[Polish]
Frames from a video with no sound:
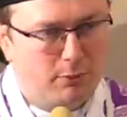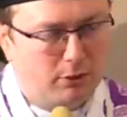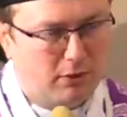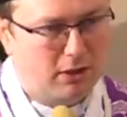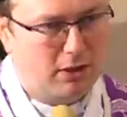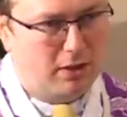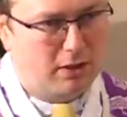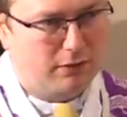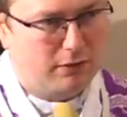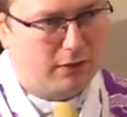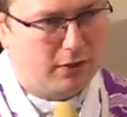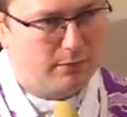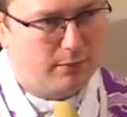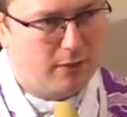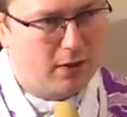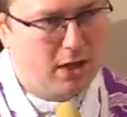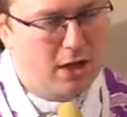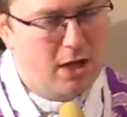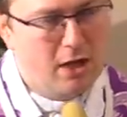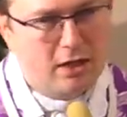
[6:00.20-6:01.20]
nie potrafi.
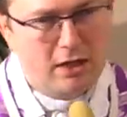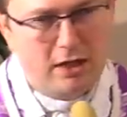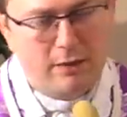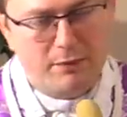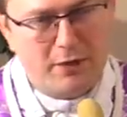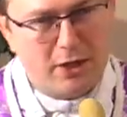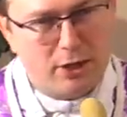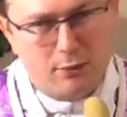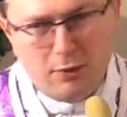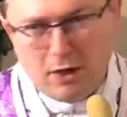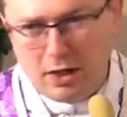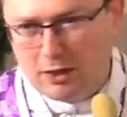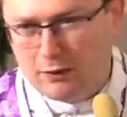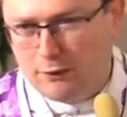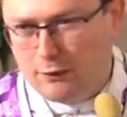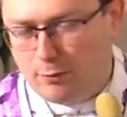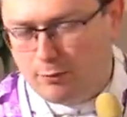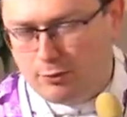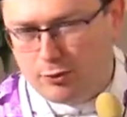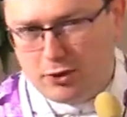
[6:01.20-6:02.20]
Nam tak
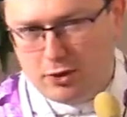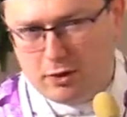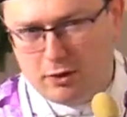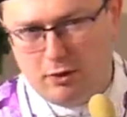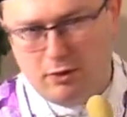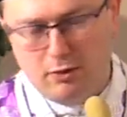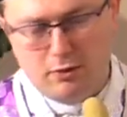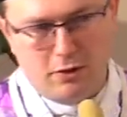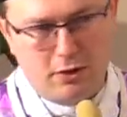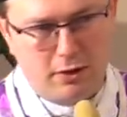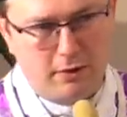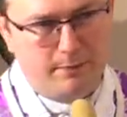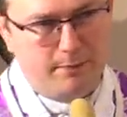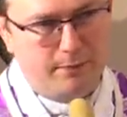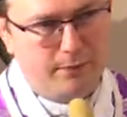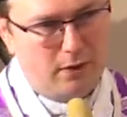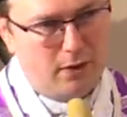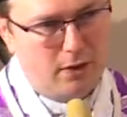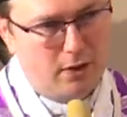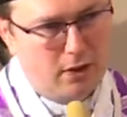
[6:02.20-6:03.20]
łatwo przychodzi,
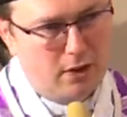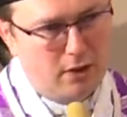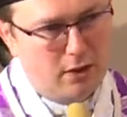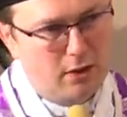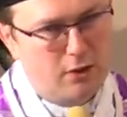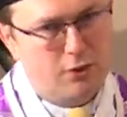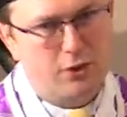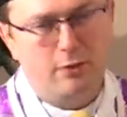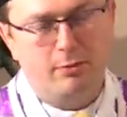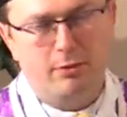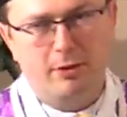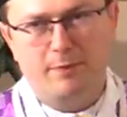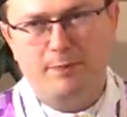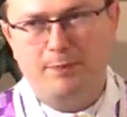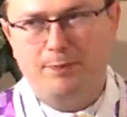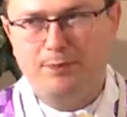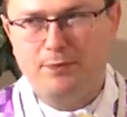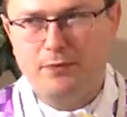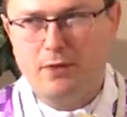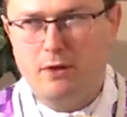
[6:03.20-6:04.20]

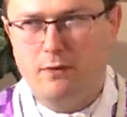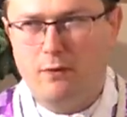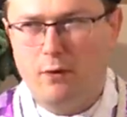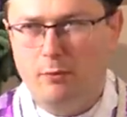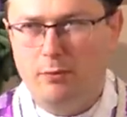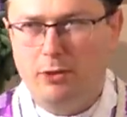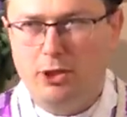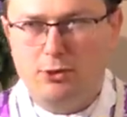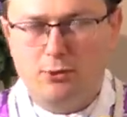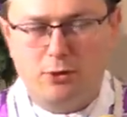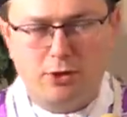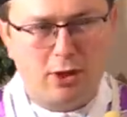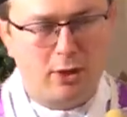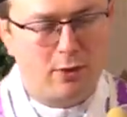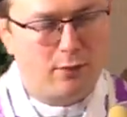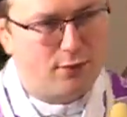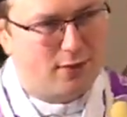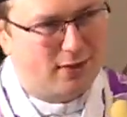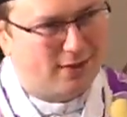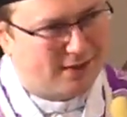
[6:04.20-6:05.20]
żeby w obliczu
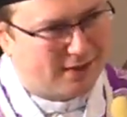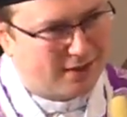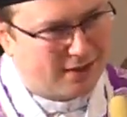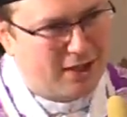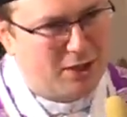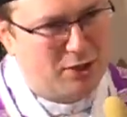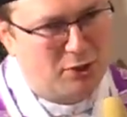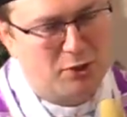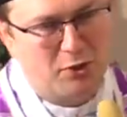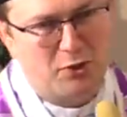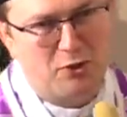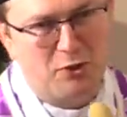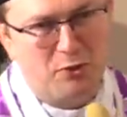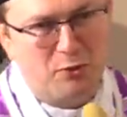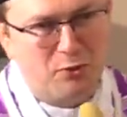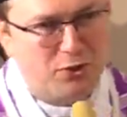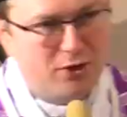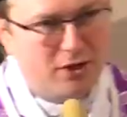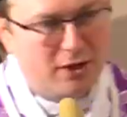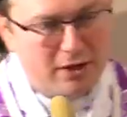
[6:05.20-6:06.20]
tego wszystkiego, co
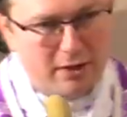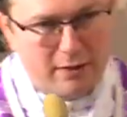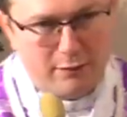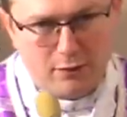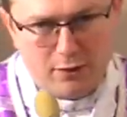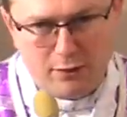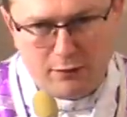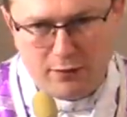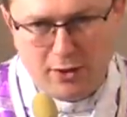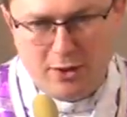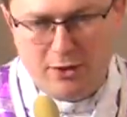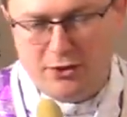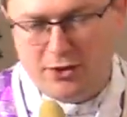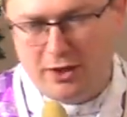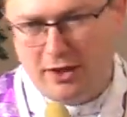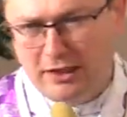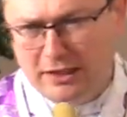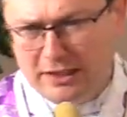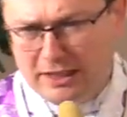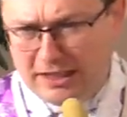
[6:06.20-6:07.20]
się dzieje w
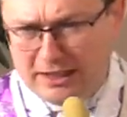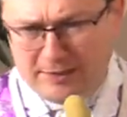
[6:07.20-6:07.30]
świecie,